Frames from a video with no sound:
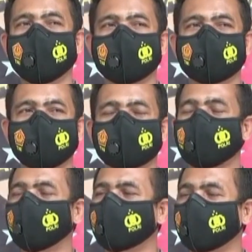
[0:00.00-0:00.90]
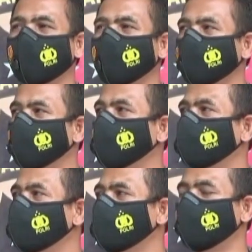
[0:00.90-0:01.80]
pihak kesehatan rumah sakit
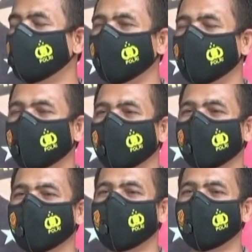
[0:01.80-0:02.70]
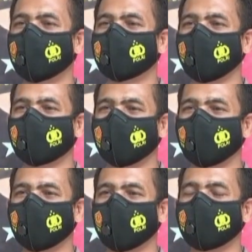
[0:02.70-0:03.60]
Gunung Sitoli
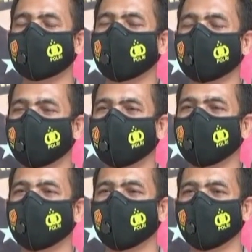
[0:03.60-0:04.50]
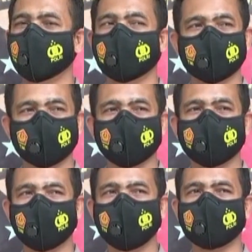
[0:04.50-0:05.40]
bahwasanya hasilnya
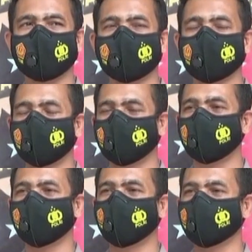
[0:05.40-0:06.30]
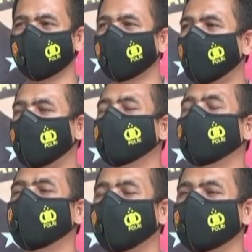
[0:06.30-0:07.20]
benar sudah
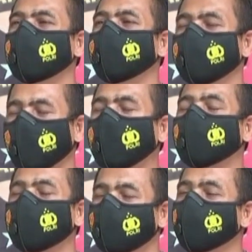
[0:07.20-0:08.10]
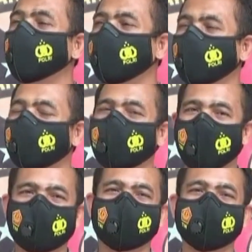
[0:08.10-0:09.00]
dilakukan atau disetujui oleh
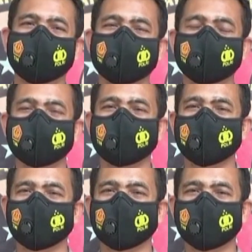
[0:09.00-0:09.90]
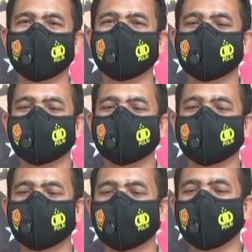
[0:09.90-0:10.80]
pelaku. Dan
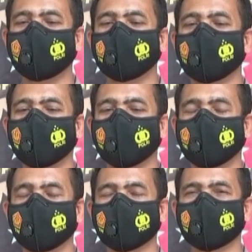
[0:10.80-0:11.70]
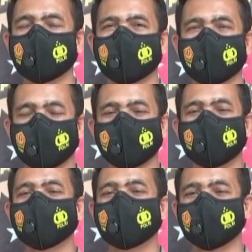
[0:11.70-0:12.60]
dari kejadian